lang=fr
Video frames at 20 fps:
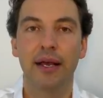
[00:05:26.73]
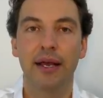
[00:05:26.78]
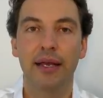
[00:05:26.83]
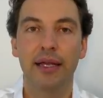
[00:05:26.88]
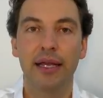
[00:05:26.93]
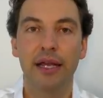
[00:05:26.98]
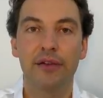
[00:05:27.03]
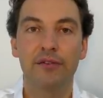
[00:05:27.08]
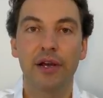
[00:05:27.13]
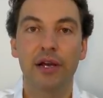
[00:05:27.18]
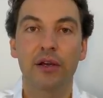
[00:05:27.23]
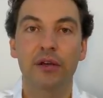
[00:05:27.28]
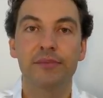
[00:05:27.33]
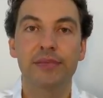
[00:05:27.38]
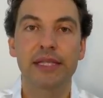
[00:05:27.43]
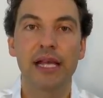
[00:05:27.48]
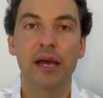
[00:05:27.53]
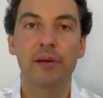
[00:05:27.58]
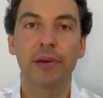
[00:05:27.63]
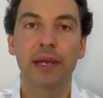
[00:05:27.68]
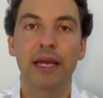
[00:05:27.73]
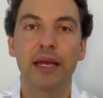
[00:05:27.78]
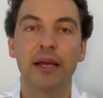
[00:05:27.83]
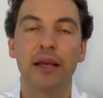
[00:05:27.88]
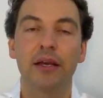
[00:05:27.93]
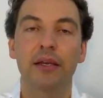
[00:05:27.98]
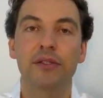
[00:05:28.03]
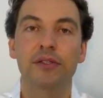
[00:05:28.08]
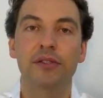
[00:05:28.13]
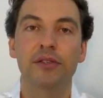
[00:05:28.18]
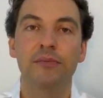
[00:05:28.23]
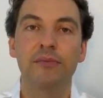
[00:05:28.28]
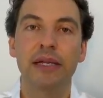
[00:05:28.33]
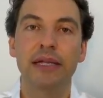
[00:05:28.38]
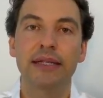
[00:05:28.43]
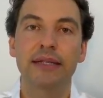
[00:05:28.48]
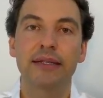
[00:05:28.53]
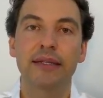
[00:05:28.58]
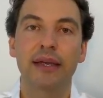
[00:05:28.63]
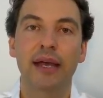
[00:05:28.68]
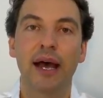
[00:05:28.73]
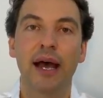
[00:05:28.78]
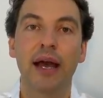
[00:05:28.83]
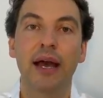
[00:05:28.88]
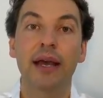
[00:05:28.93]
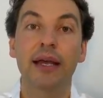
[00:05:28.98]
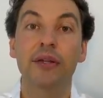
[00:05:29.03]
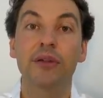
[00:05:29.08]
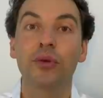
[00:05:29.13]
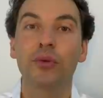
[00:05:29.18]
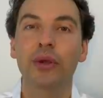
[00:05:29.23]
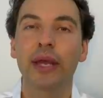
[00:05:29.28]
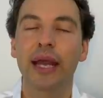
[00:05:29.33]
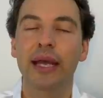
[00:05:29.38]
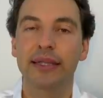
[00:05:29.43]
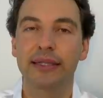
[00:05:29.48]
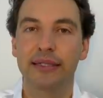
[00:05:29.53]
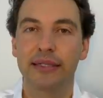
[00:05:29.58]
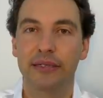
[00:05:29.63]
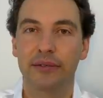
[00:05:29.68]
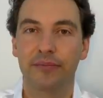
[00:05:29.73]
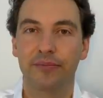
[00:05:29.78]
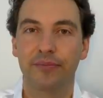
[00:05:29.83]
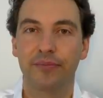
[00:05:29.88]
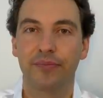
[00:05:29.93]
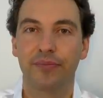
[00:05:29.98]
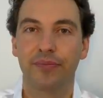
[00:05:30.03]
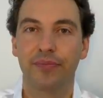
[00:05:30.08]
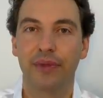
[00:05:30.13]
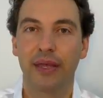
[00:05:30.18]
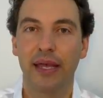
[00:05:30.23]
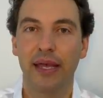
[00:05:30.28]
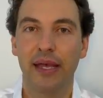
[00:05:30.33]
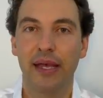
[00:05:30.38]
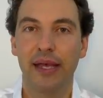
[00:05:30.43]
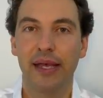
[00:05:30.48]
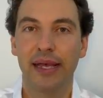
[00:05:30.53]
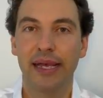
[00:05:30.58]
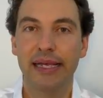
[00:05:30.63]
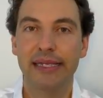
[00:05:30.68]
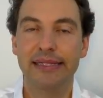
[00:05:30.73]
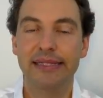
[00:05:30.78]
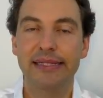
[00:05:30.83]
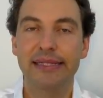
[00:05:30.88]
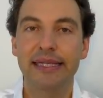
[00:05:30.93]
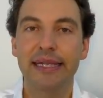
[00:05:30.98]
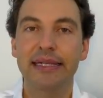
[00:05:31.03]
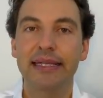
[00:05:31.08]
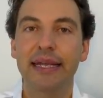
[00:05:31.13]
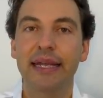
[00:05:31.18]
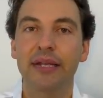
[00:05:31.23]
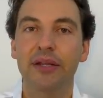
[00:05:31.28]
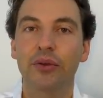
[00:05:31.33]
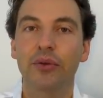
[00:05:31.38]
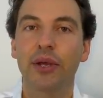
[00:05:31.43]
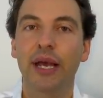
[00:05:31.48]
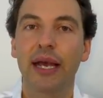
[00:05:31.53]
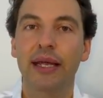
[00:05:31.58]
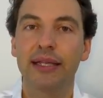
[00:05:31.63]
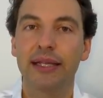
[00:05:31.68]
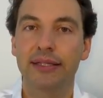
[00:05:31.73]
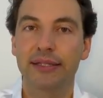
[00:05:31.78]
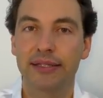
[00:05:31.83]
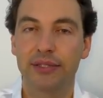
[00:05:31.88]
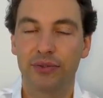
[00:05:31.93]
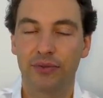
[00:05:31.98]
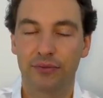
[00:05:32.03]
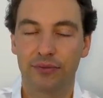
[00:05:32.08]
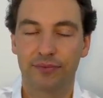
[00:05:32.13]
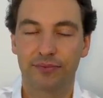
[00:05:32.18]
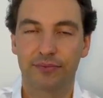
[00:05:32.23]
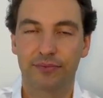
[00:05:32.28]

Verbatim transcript: et elle va comme ça après se mettre à rétrograder. Et cette rétrogradation